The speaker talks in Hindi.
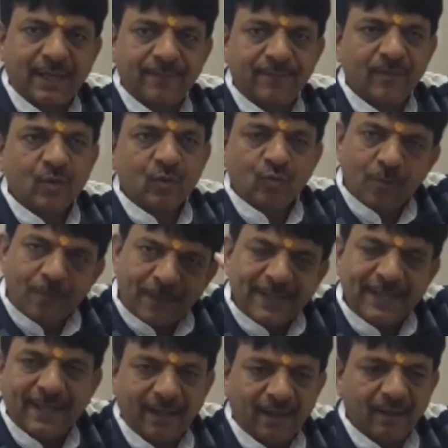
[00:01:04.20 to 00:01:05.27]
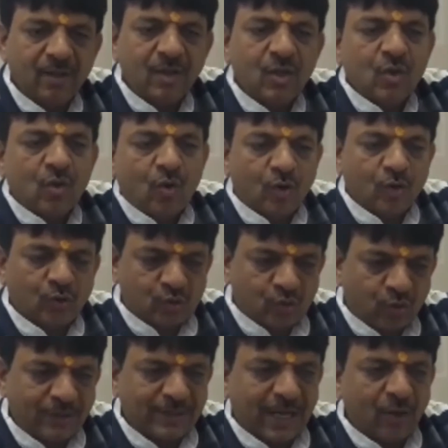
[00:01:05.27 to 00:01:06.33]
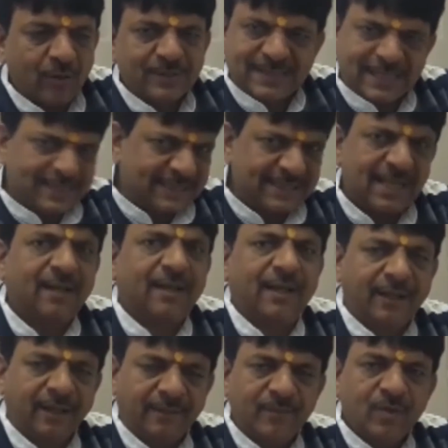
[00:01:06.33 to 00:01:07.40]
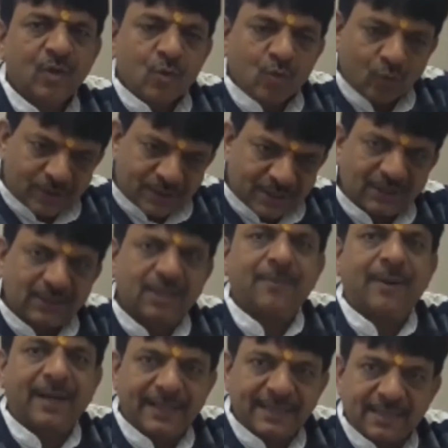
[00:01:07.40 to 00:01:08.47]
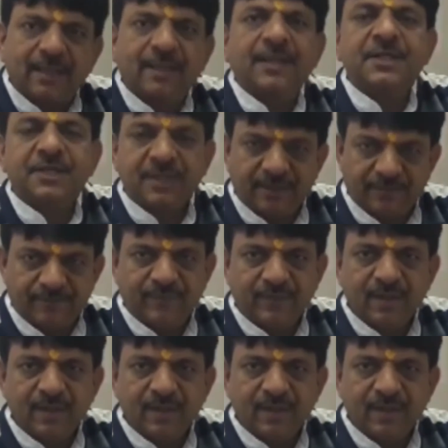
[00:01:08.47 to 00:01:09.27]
है वो बड़ी है और वो छोटी आयु सेक्सी जानकारी नहीं उनको चरित्र निर्माण की जानकारी चाहिए